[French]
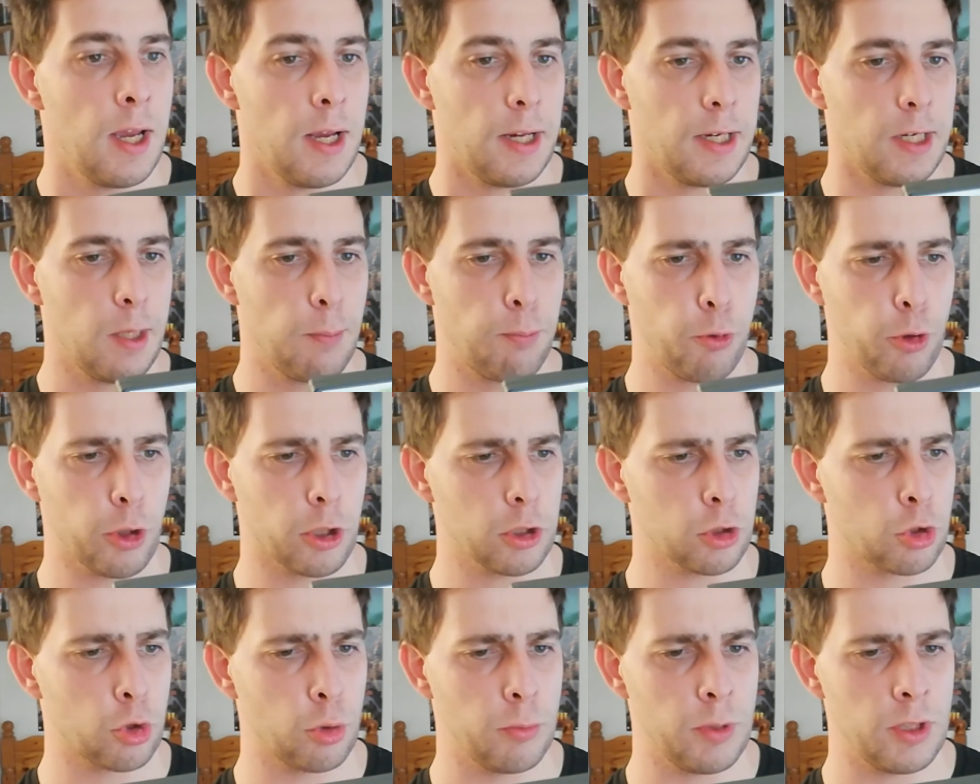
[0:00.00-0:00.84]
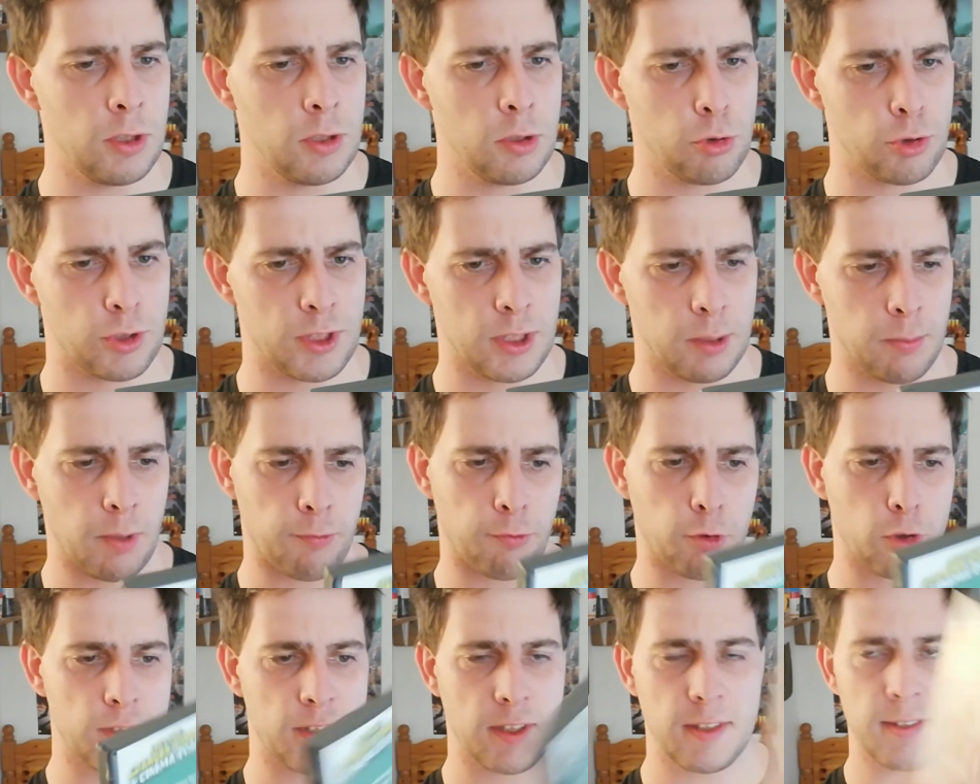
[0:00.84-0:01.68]
Les plus grandes comédies du cinéma
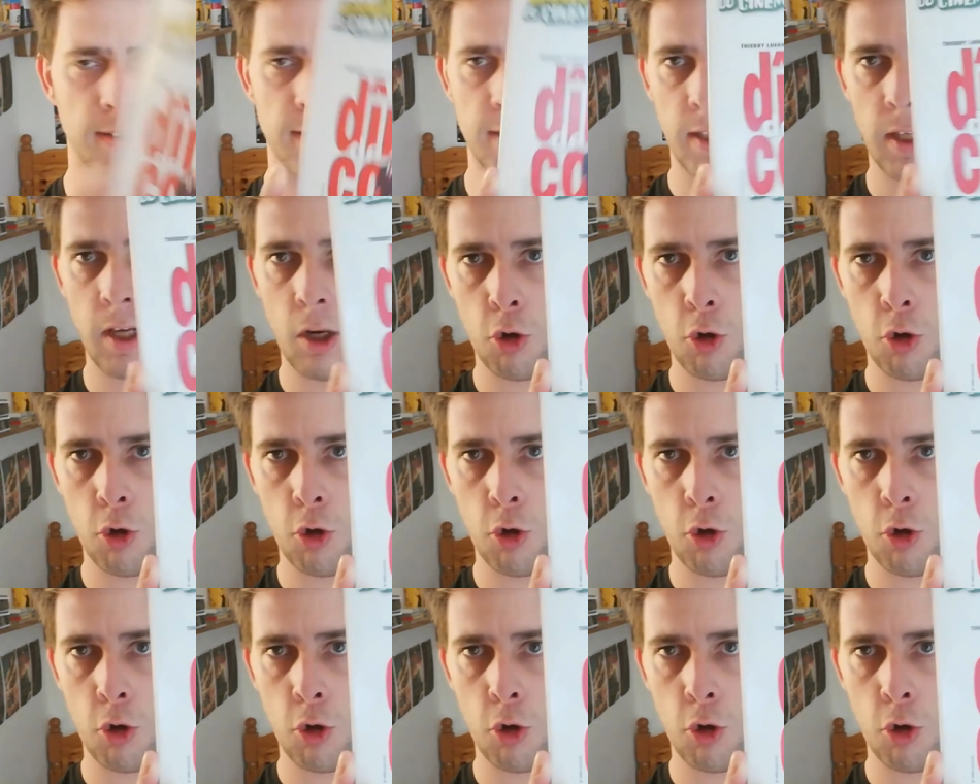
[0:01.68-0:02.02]
français, c'est